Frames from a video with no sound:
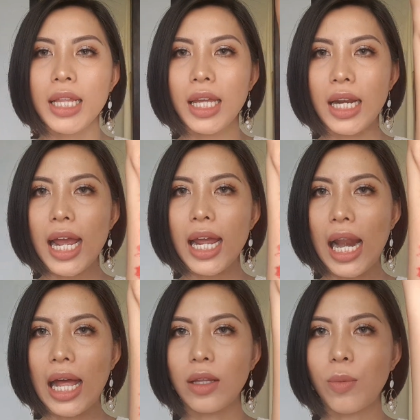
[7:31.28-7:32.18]
thì đây
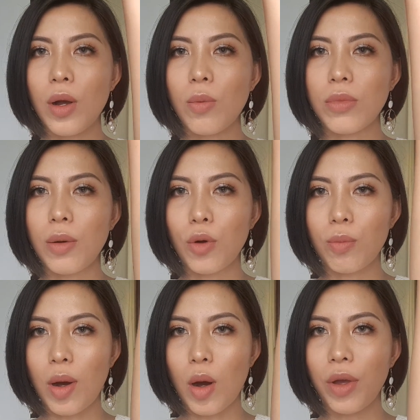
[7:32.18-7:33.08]
là tổng cộng
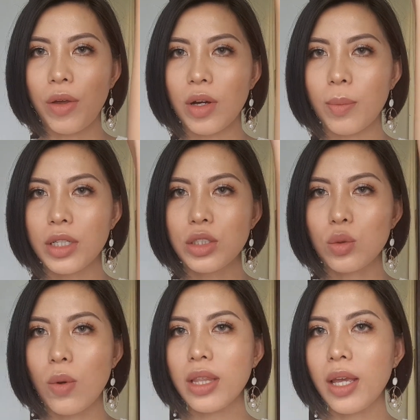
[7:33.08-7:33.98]
11 màu mình vừa mới
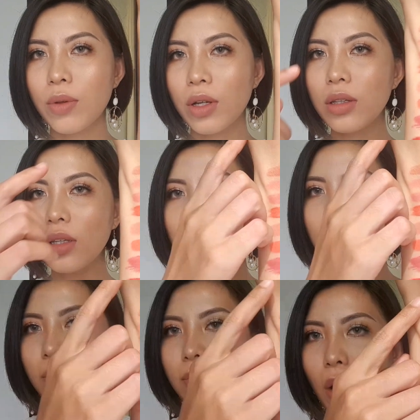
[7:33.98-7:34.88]
swatch theo thứ tự
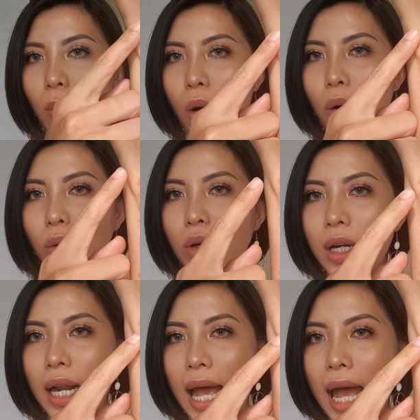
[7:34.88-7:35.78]
màu 1,
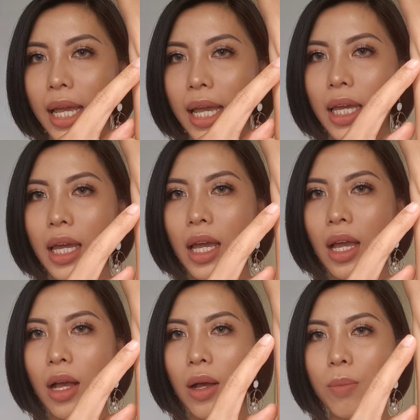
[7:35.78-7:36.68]
2,
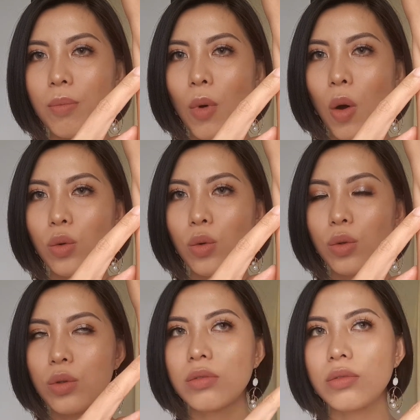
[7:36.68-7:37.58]
4
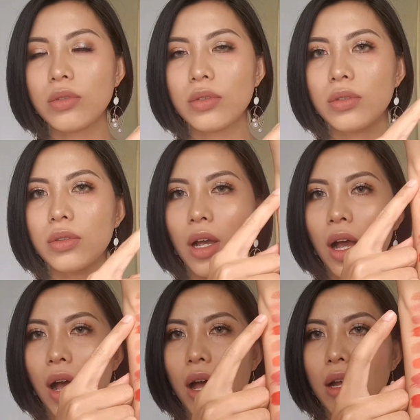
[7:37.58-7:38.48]

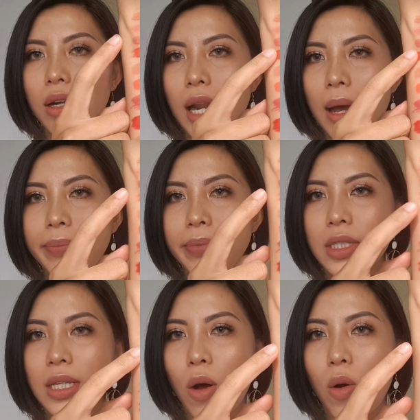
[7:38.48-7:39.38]
à, 5,
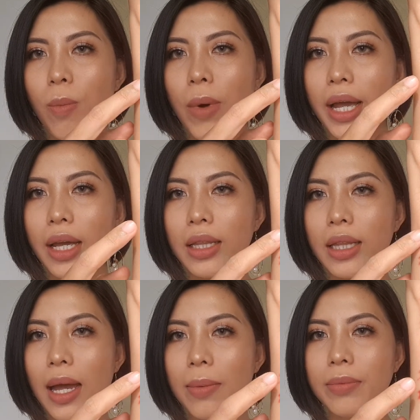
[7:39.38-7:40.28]
6, 7,
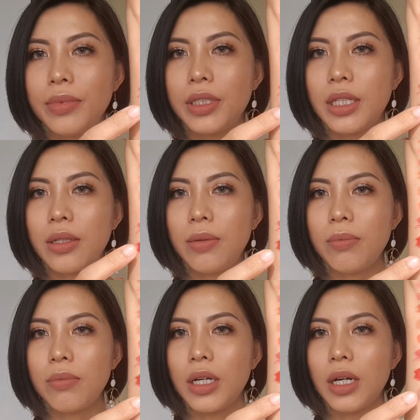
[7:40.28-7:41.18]
8,
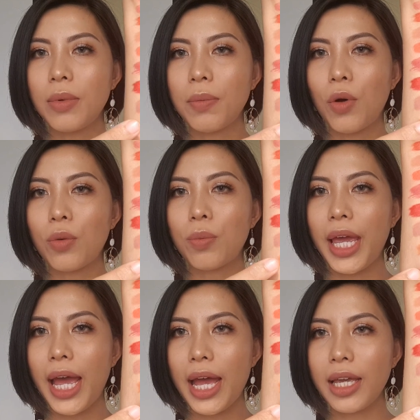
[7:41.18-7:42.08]
9, 10, 11,
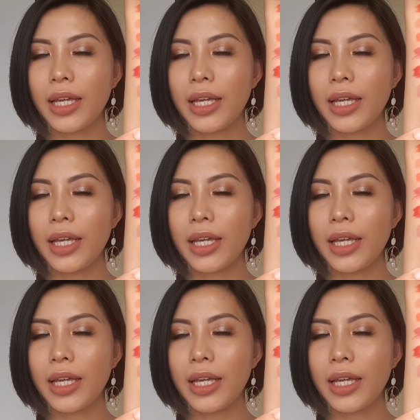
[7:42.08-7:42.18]
12